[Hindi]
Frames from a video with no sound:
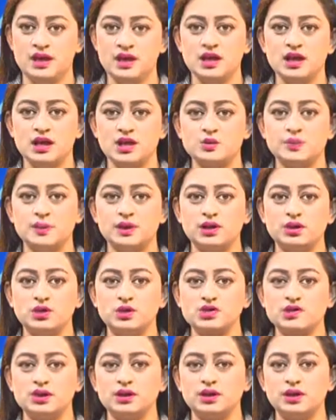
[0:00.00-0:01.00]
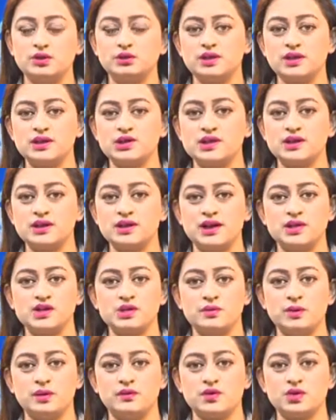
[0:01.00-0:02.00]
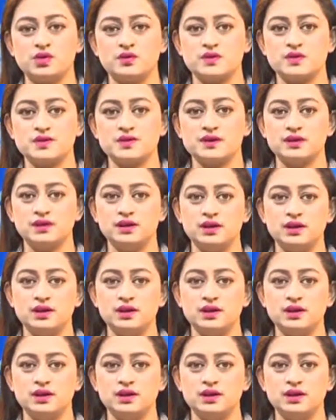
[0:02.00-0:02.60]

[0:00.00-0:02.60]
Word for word: इस परियोजना का उद्देश्य राज्य में विश्व स्तर की